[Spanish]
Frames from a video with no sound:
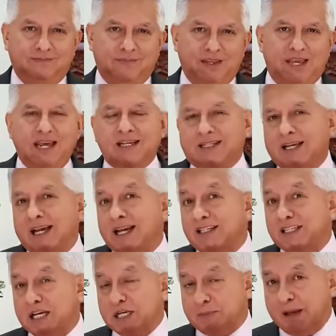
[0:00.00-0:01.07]
Y esa
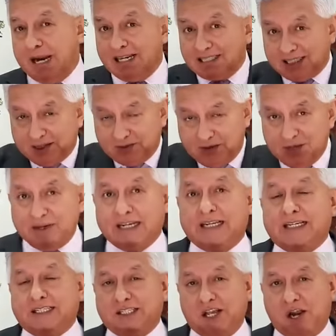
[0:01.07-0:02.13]
es la esperanza viva a
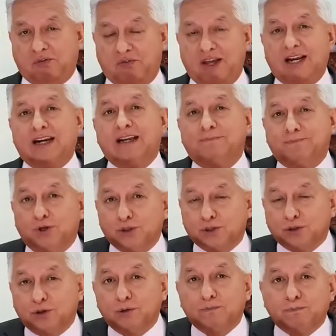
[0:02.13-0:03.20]
la que se refiere el
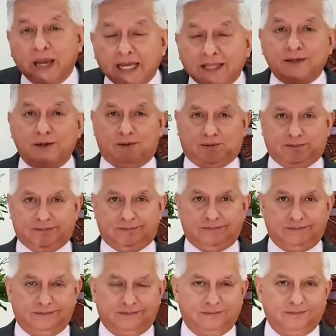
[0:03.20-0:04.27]
apóstol Pedro,
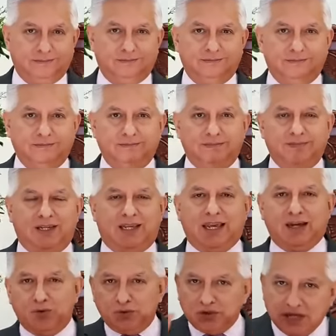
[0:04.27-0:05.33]

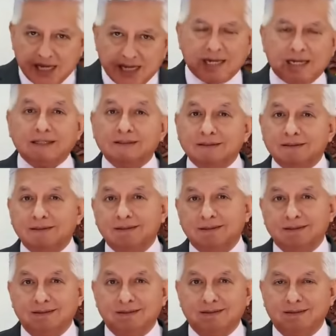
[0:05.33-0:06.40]
que un día
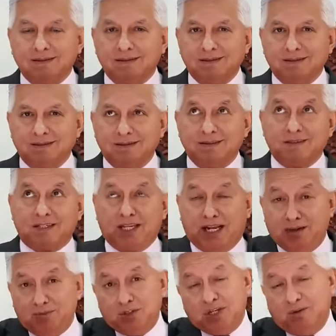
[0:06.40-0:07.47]

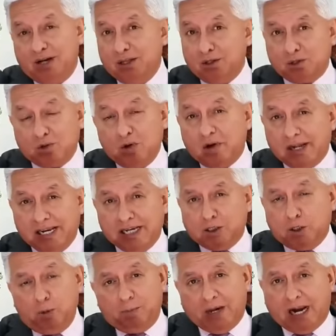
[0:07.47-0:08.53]
Seremos llevados con
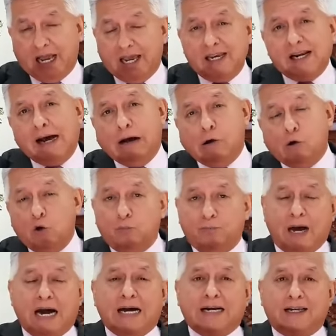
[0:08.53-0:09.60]
Cristo para ir a
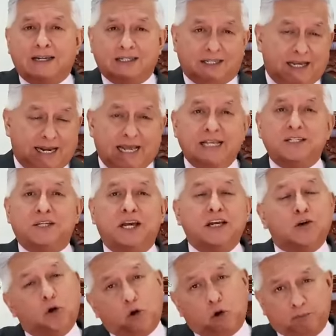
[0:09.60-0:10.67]
ocupar esa herencia
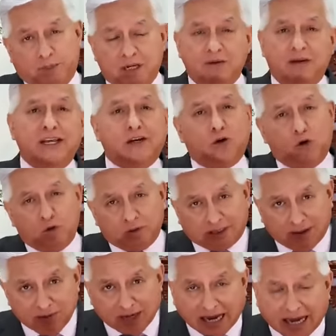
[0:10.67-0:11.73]
incorruptible,
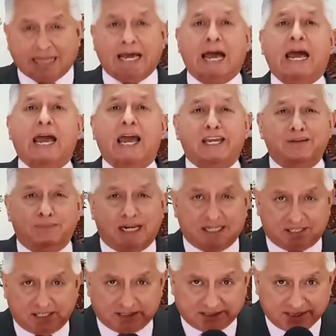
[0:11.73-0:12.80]
incontaminada e
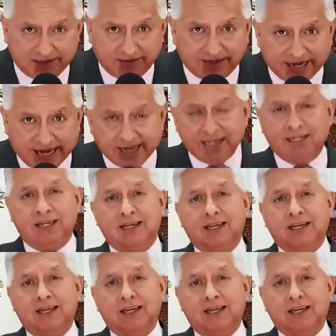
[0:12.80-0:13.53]
inmarcesible,